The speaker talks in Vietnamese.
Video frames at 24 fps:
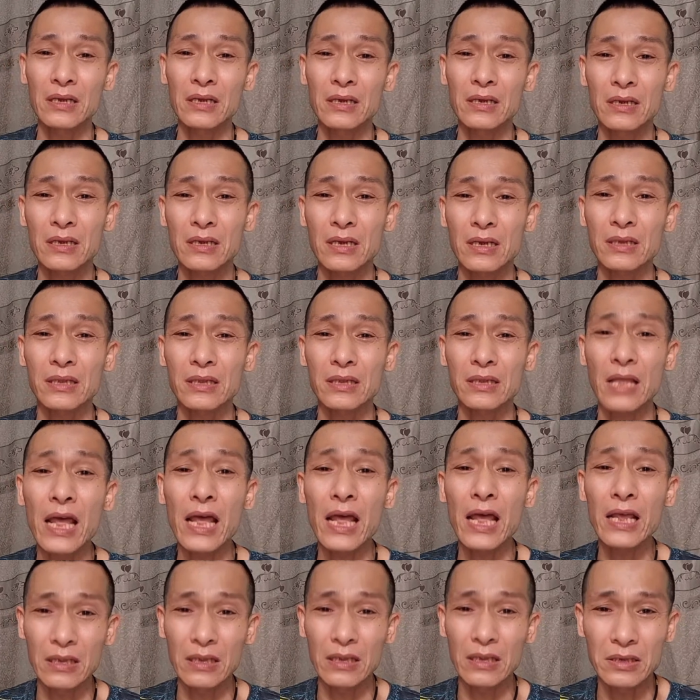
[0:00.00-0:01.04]
cắt cắt
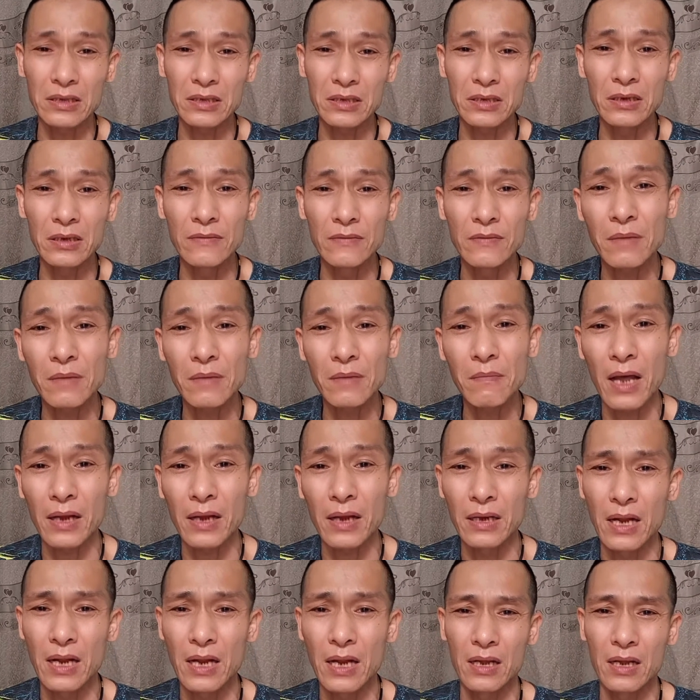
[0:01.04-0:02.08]
tay thì thật sự với các
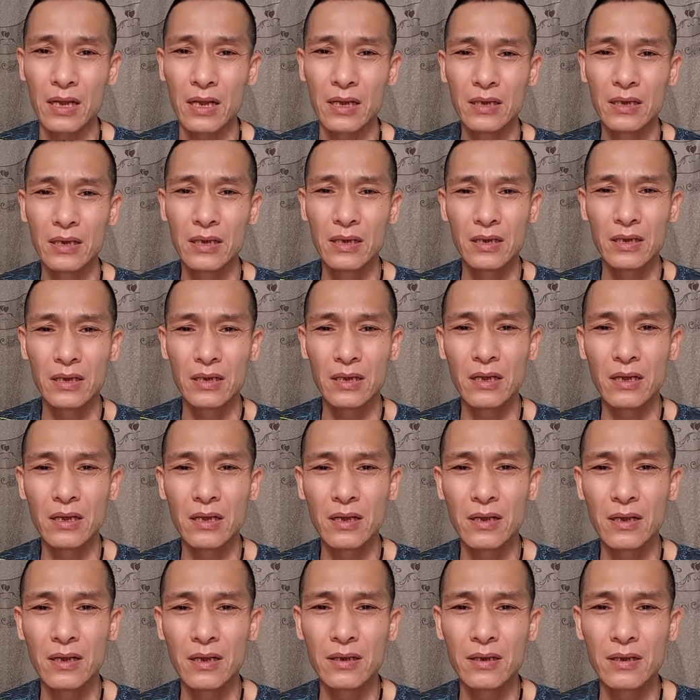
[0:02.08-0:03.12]
bạn là
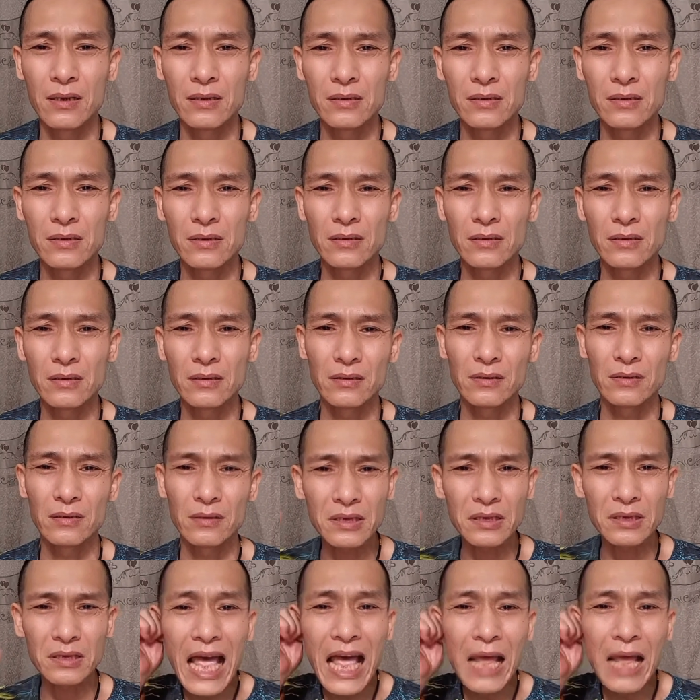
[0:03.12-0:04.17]
à,
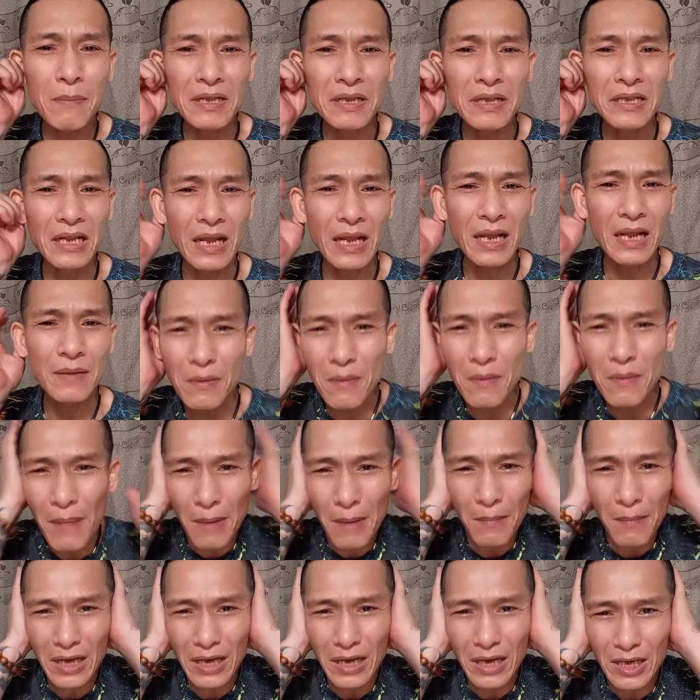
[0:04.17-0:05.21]
cái tay mình như này bây giờ các
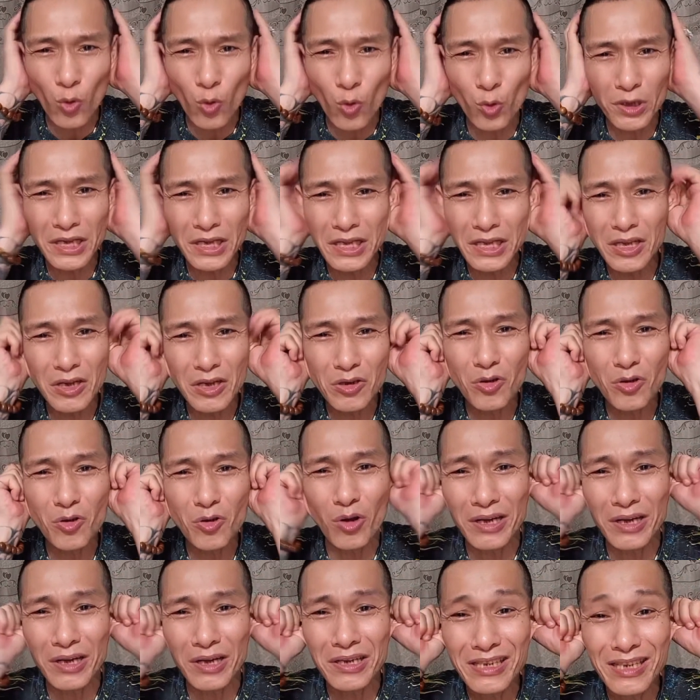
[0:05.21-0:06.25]
bạn bảo cắt cụt đi
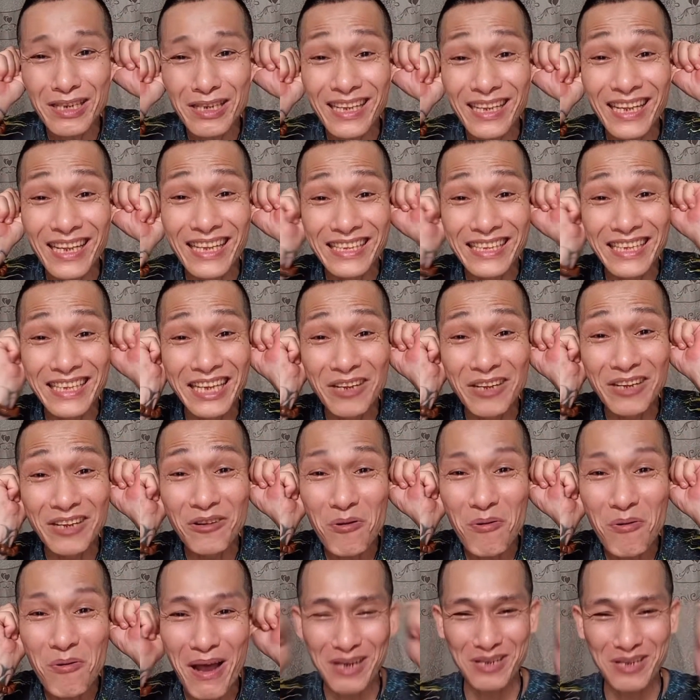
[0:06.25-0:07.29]
còn cái hình gì
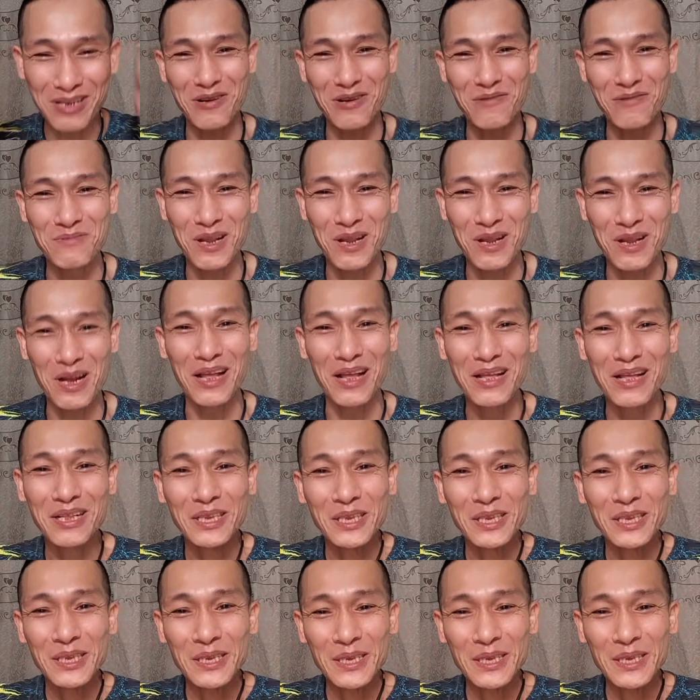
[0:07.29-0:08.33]
đúng không các bạn thế đâm ra
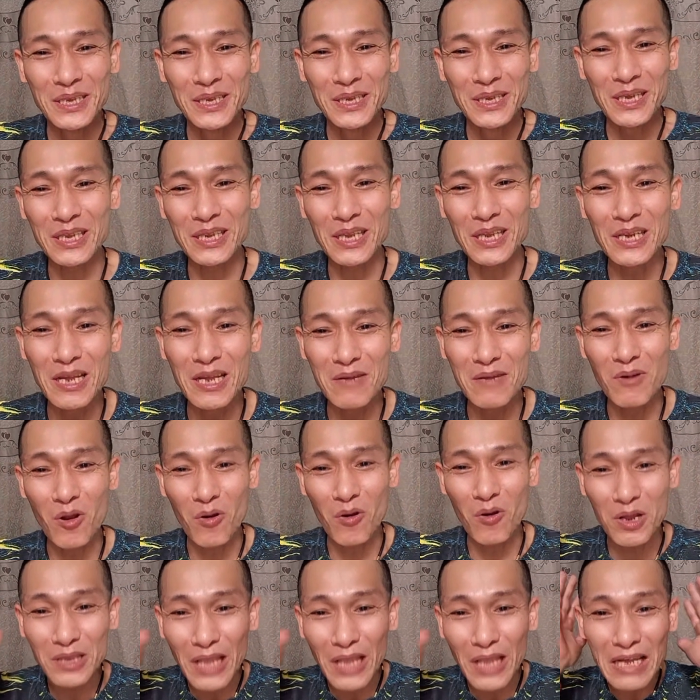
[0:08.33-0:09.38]
là thế điên bắt
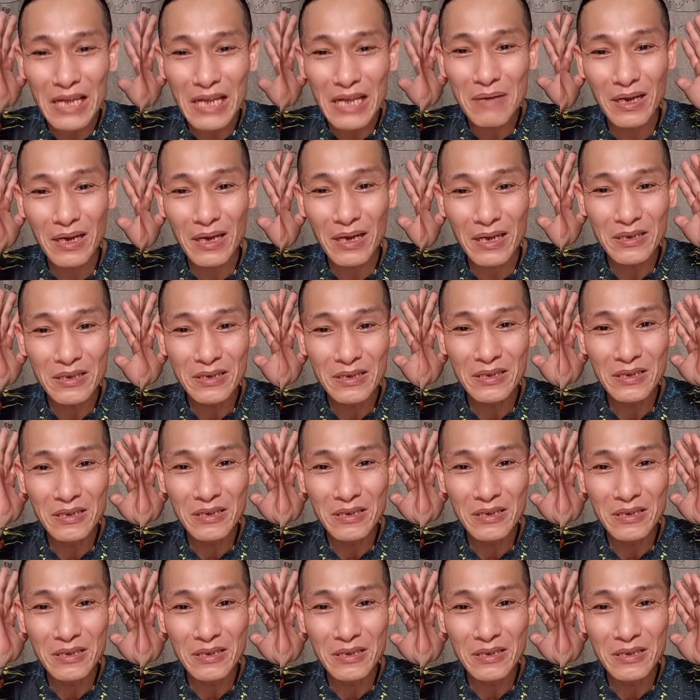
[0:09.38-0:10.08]
đầu lấy tay các bạn ạ